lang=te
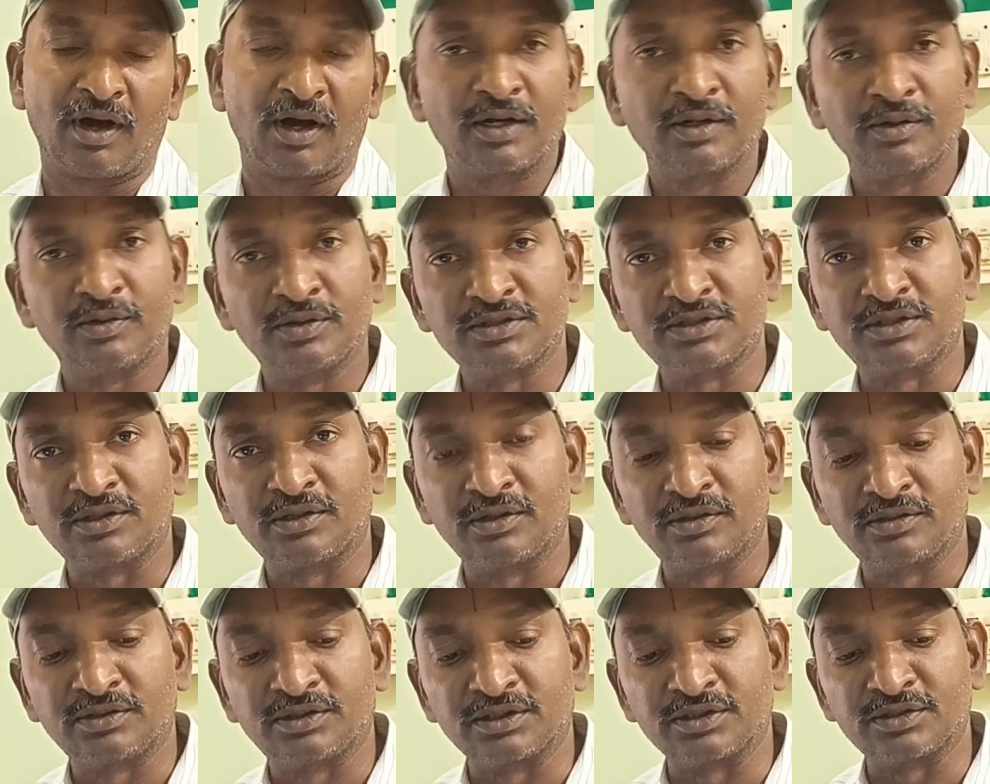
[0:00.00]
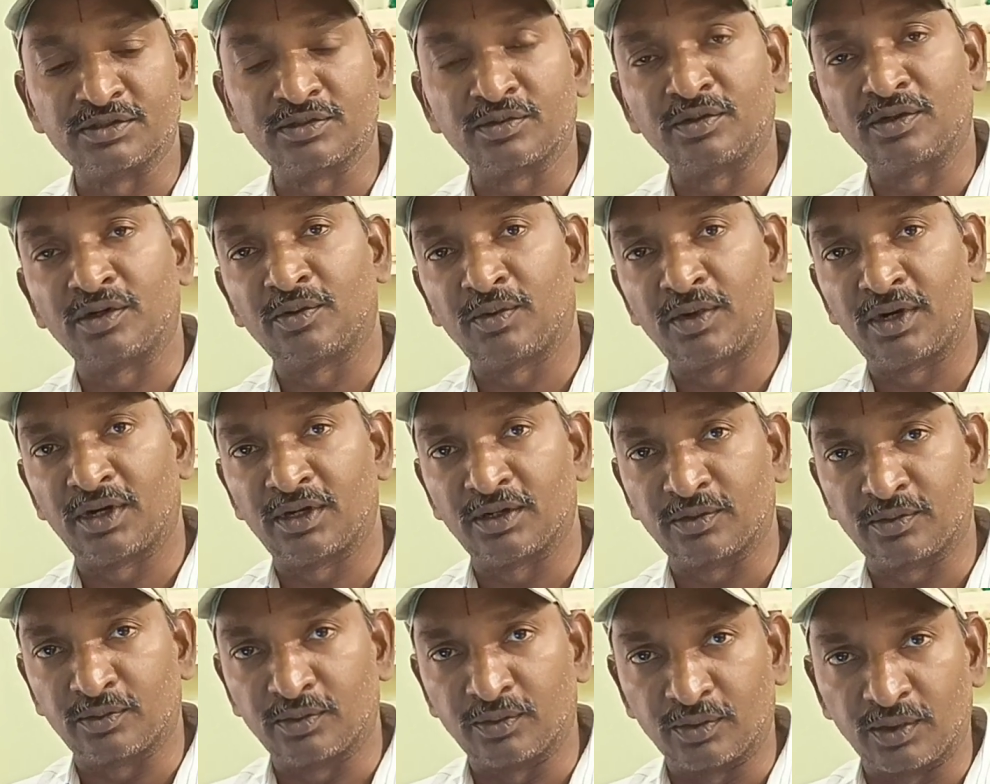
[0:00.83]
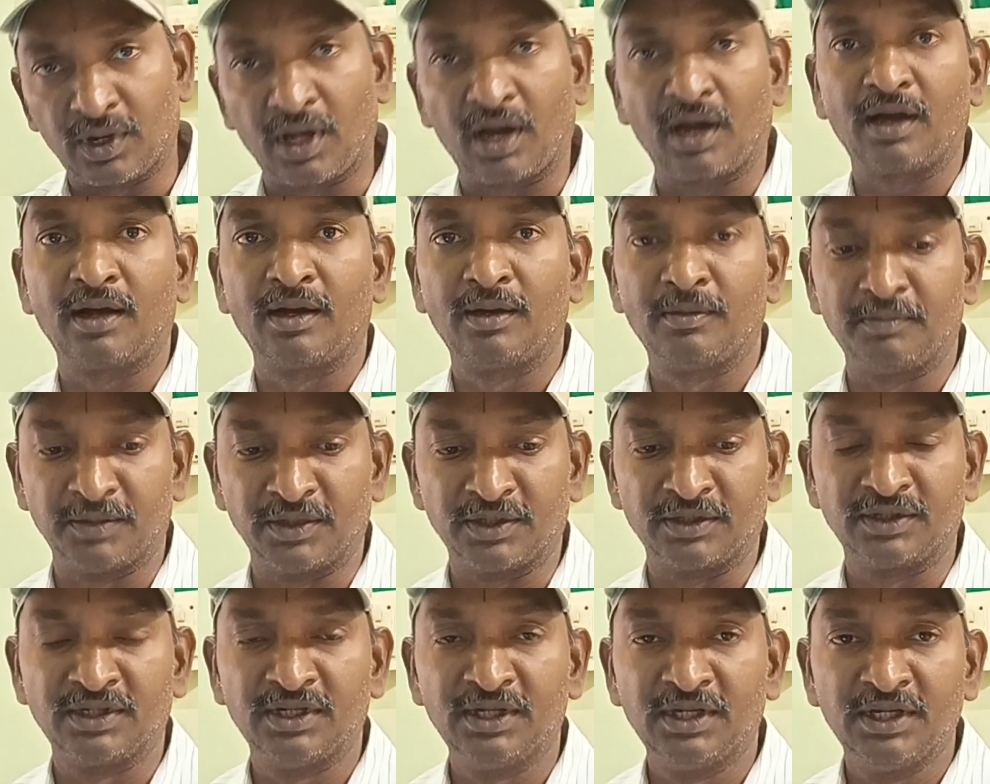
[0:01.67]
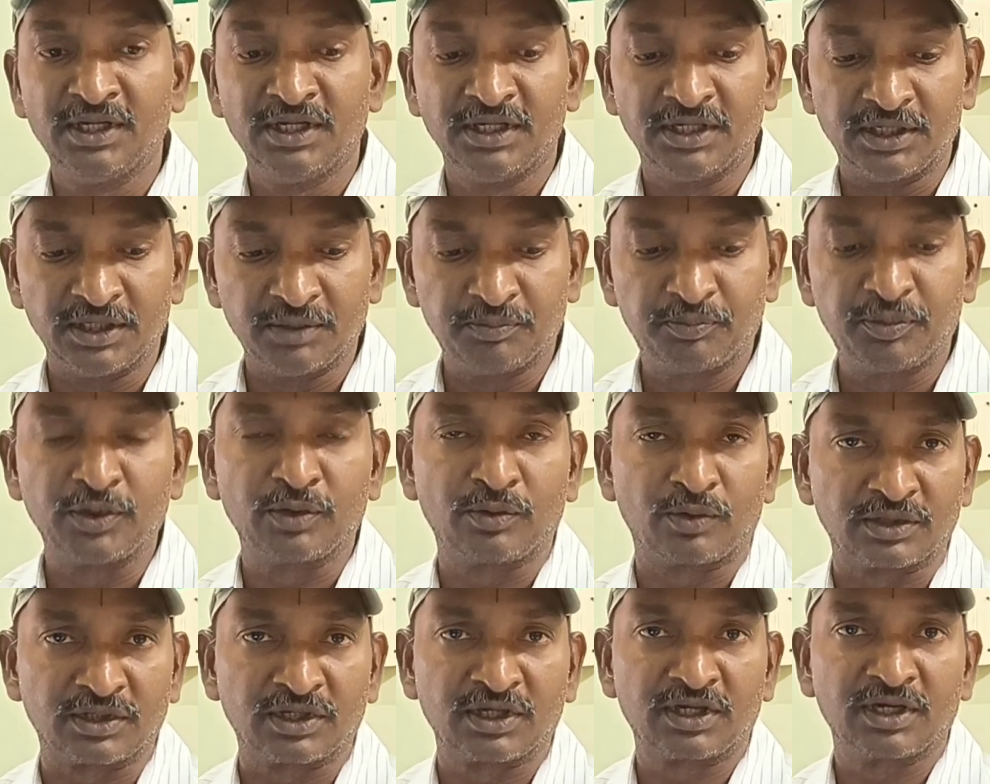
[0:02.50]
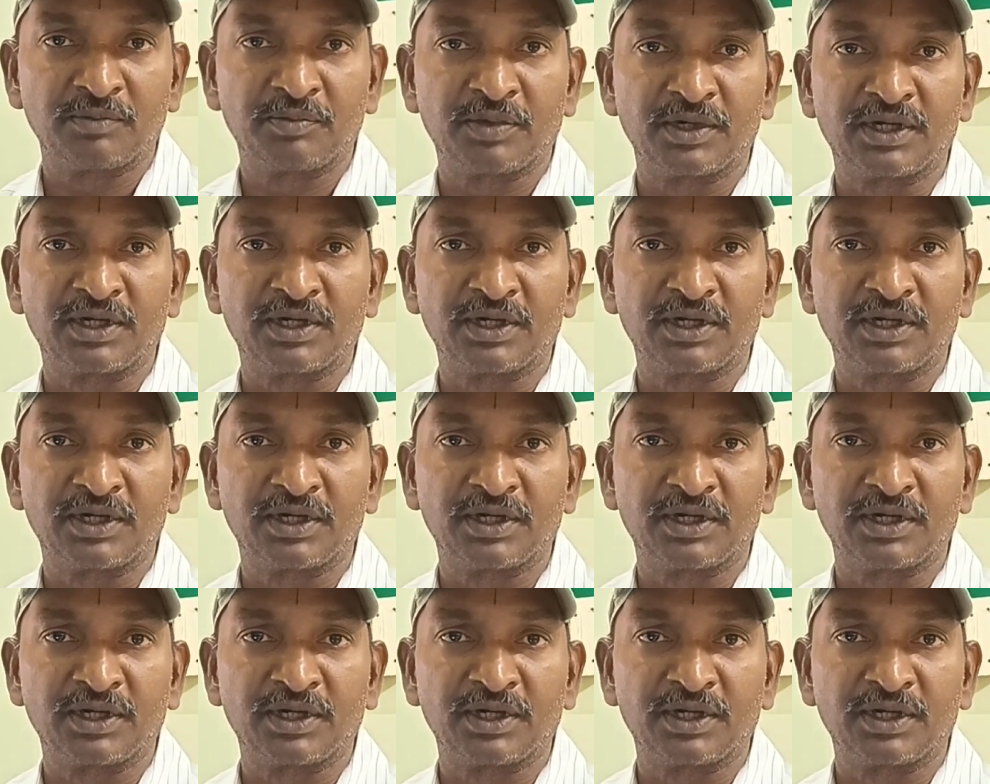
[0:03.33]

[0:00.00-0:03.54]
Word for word: ఆరోగ్యశ్రీలో చేసుకున్న వాళ్ళు కూడా ఇప్పుడు కొత్తగా